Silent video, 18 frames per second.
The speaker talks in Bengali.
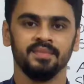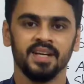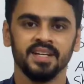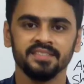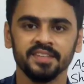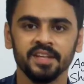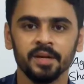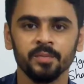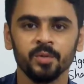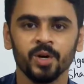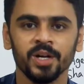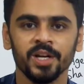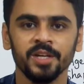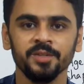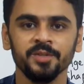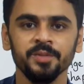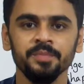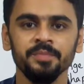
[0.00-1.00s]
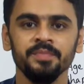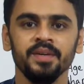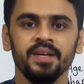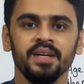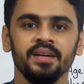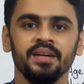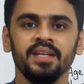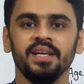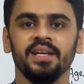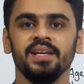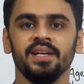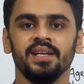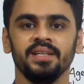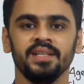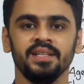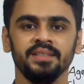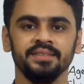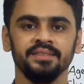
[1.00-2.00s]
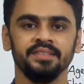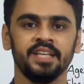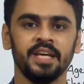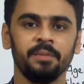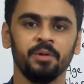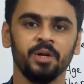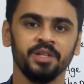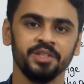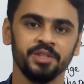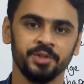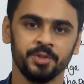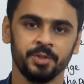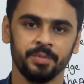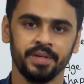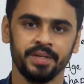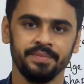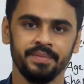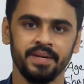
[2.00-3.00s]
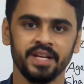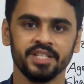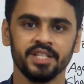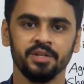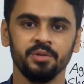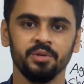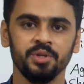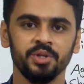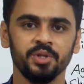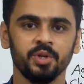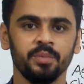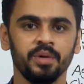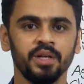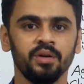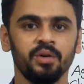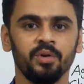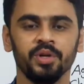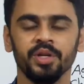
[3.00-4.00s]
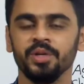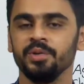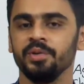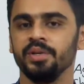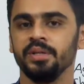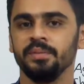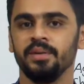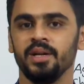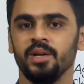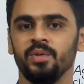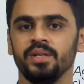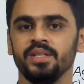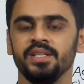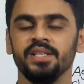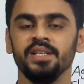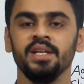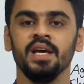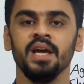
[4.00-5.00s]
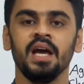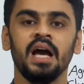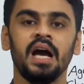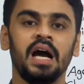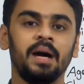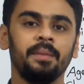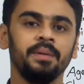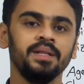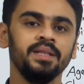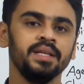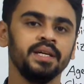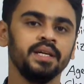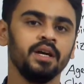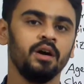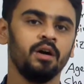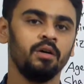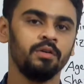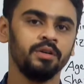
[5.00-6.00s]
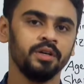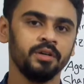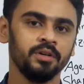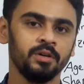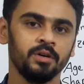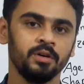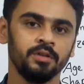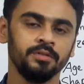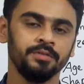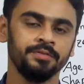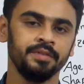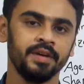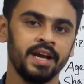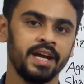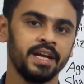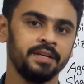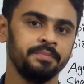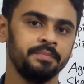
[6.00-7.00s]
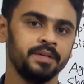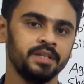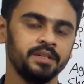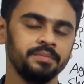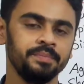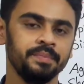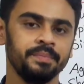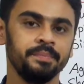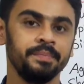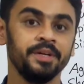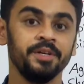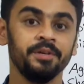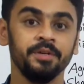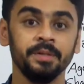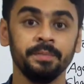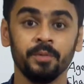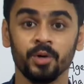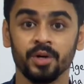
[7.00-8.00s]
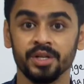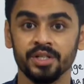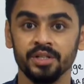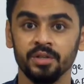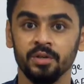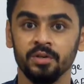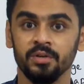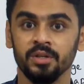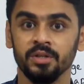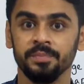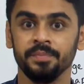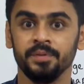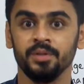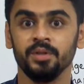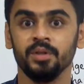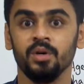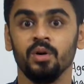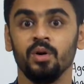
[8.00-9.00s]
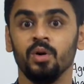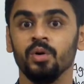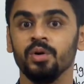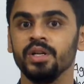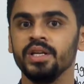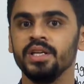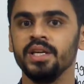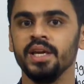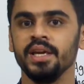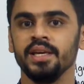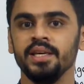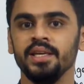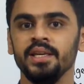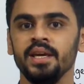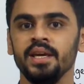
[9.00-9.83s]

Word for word: আসসালামু আলাইকুম ডিয়ার লার্নার্স কেমন আছেন সবাই আশা করি সবাই অনেক অনেক ভালো আছেন আমাদের অর্ডার অফ অ্যাডভার্ব ভিডিওটি প্রকাশিত হওয়ার পর অনেকেই